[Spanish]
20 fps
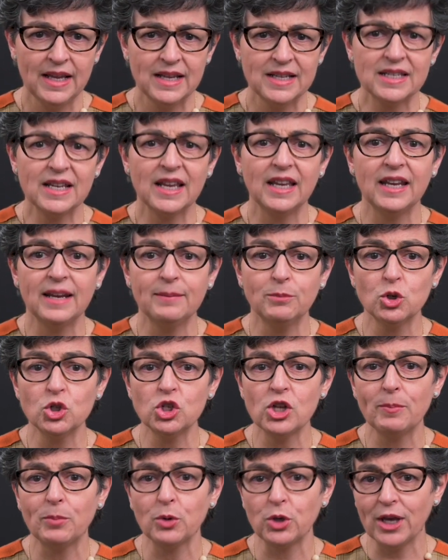
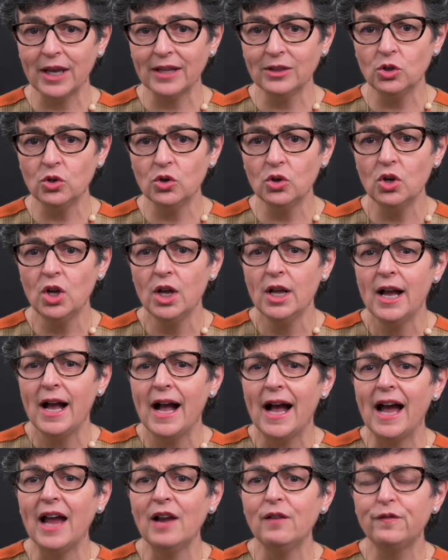Seguiremos apoyando
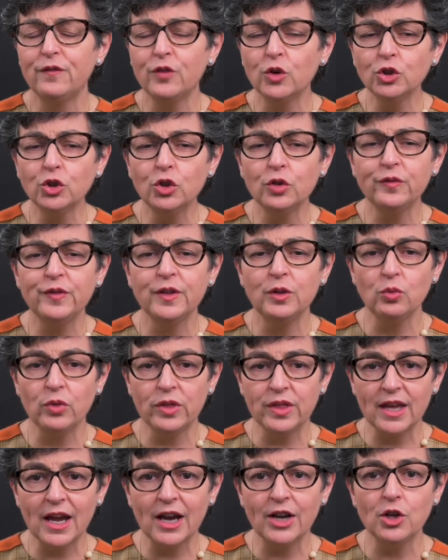al Fondo
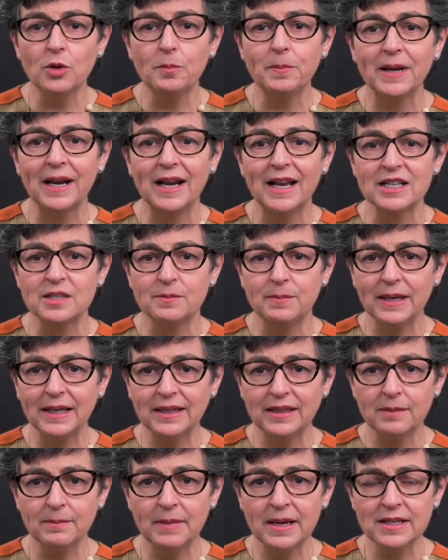Fiduciario para las
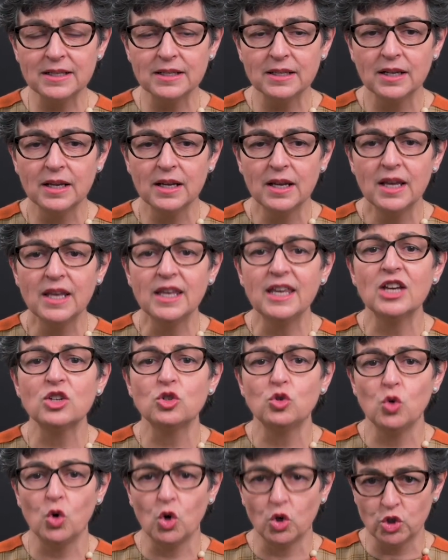Víctimas y a
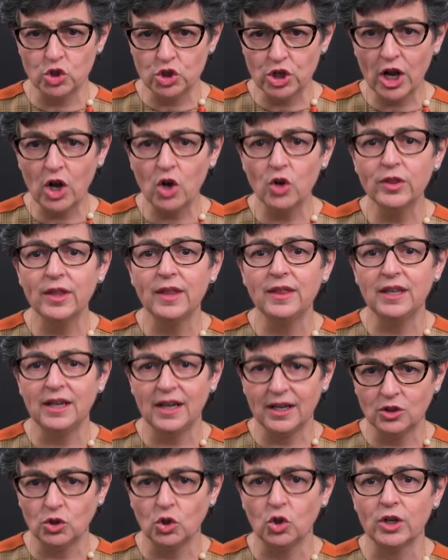su Consejo de
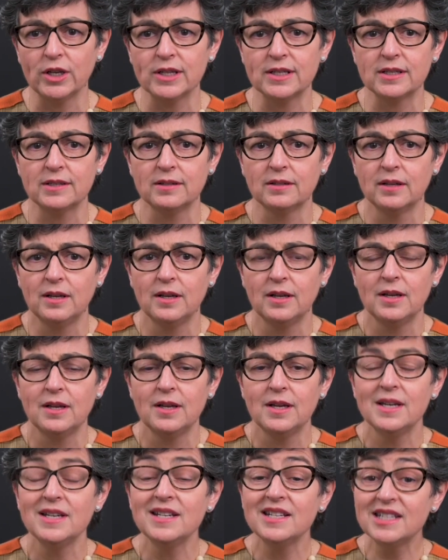Directores.
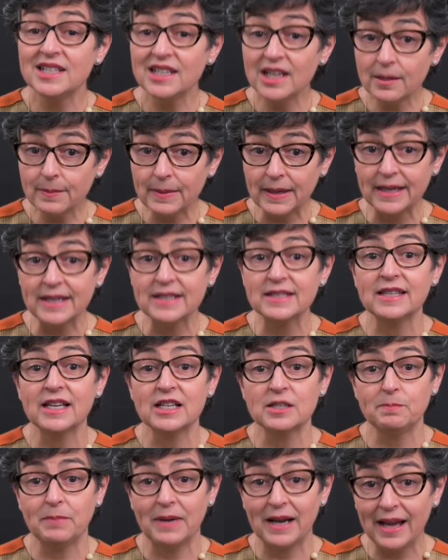Sirvan
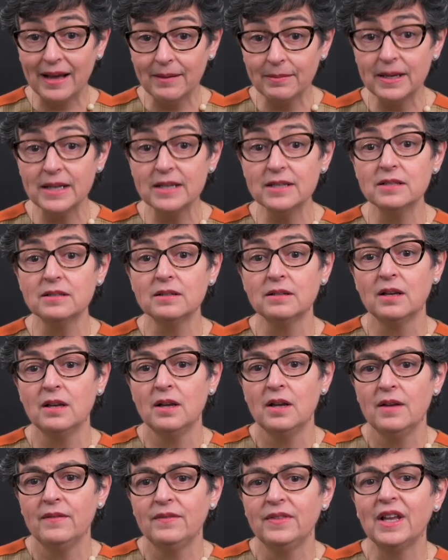estas palabras
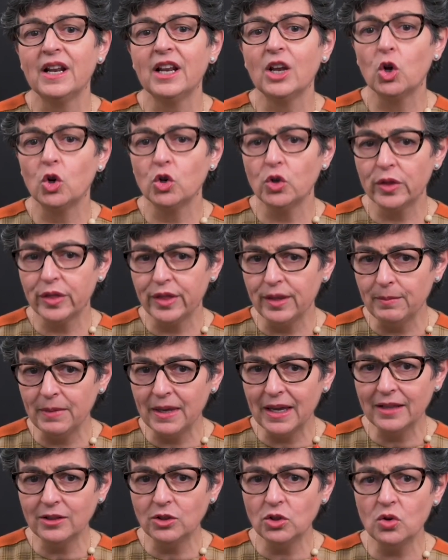de
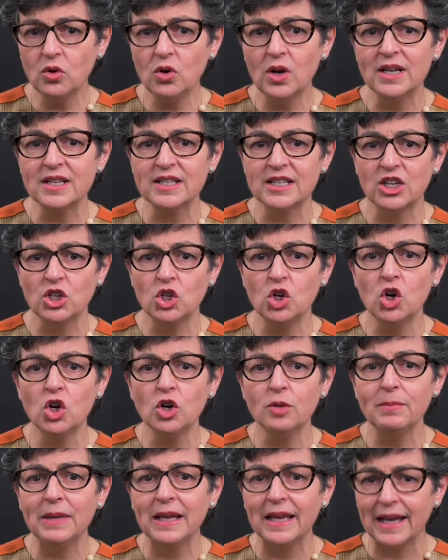reconocimiento al
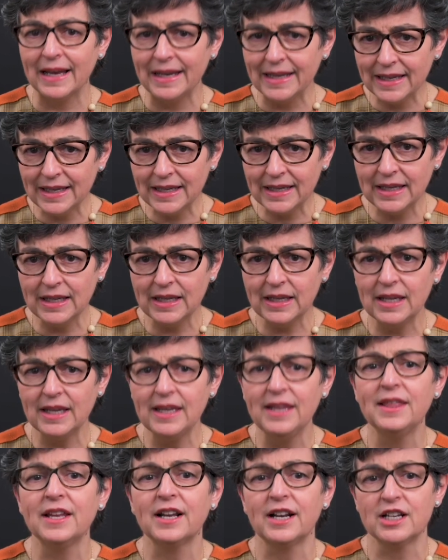señor Michelini
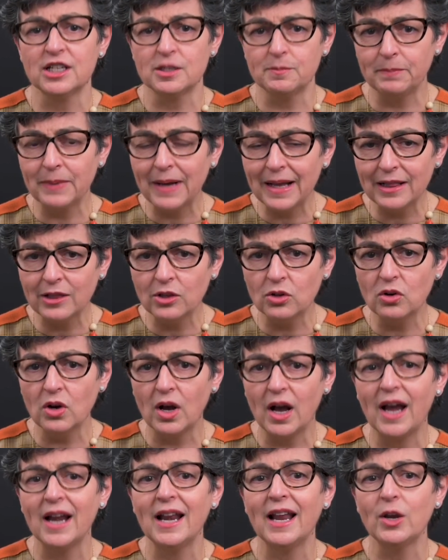y de respaldo
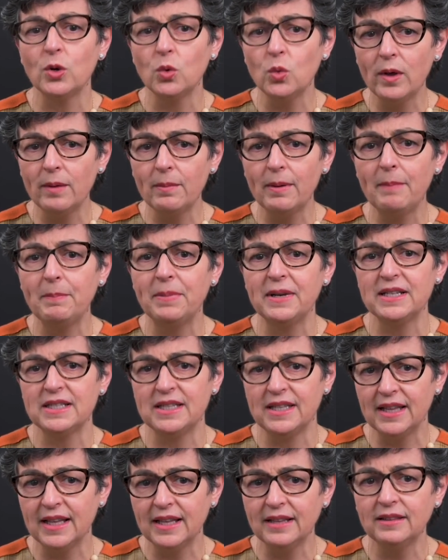a la nueva
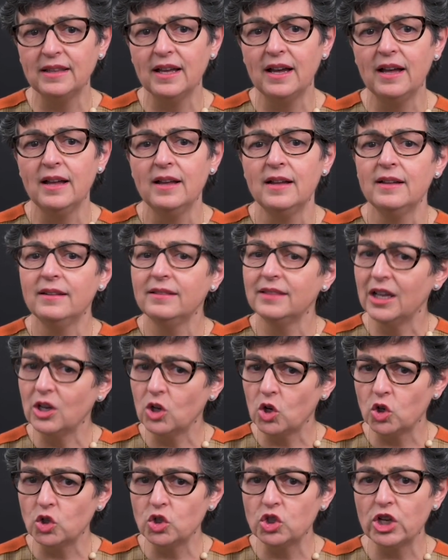presidenta
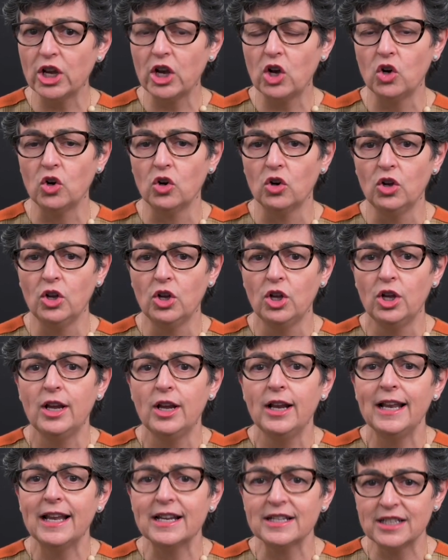del Consejo,
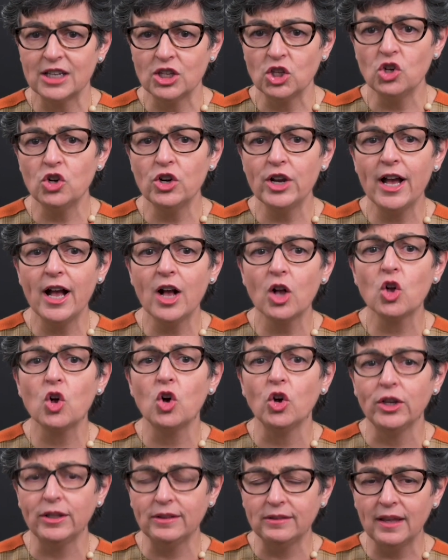la señora
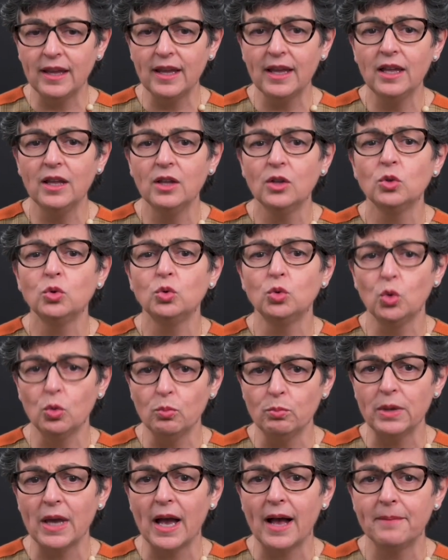Coité
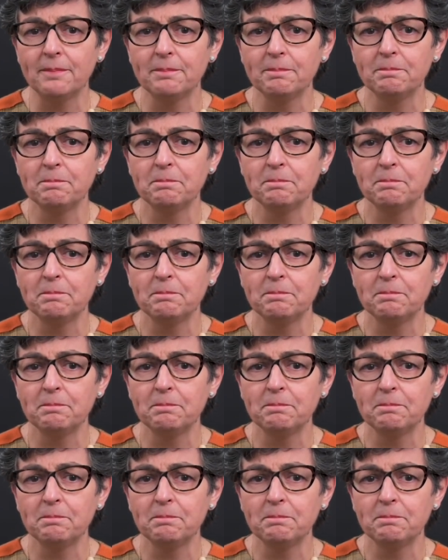Dumbia.